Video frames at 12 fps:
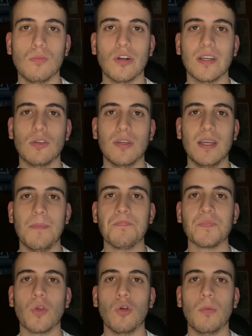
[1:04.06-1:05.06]
convocatoria
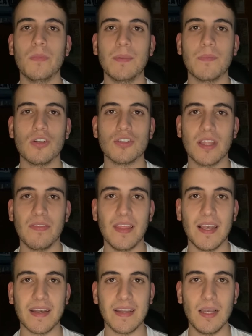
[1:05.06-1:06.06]
con miembros
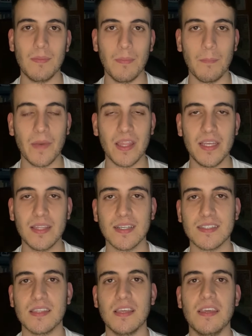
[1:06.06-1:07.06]
del Real Madrid
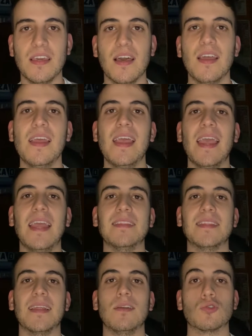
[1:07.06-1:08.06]
Castilla.
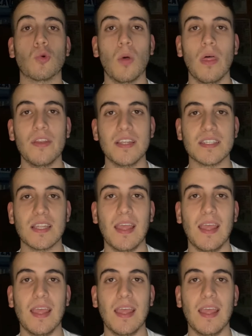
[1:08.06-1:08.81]
Entre los jugadores